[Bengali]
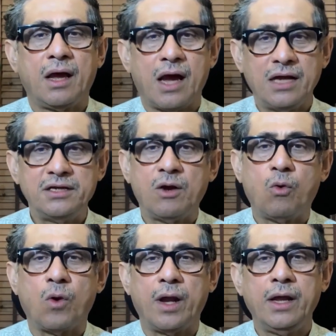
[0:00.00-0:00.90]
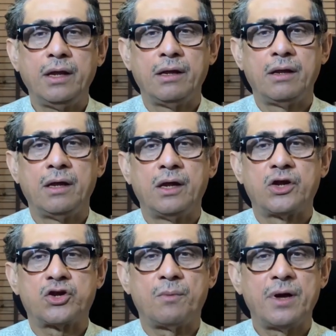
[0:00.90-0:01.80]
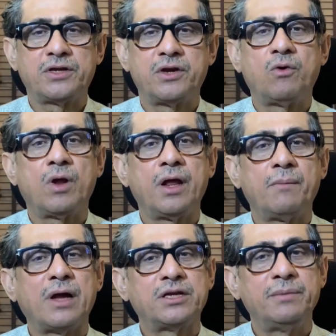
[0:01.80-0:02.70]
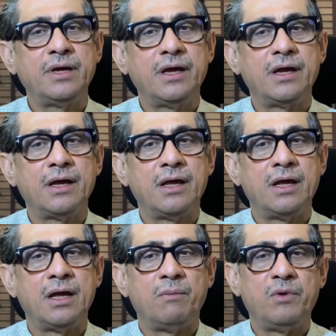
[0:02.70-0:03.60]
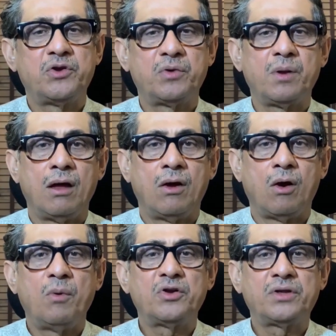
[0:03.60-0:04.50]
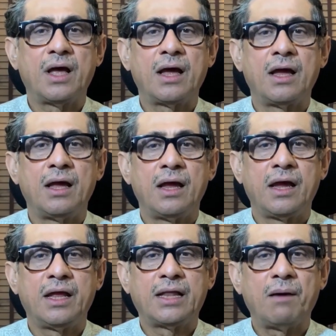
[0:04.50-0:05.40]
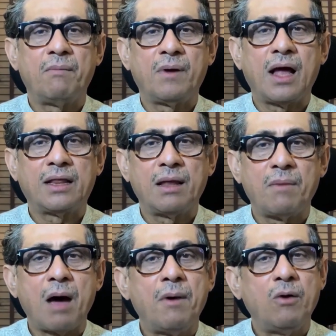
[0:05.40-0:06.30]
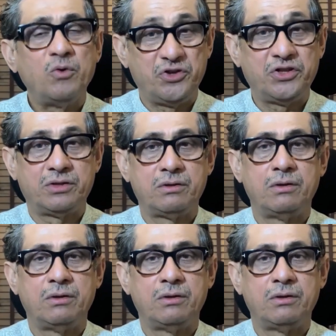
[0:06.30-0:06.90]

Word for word: কাজ না করলে সমাজ কি করে বাঁচাবে বিশ্বের অবস্থা কিতাব কাতা ভাবা উচিত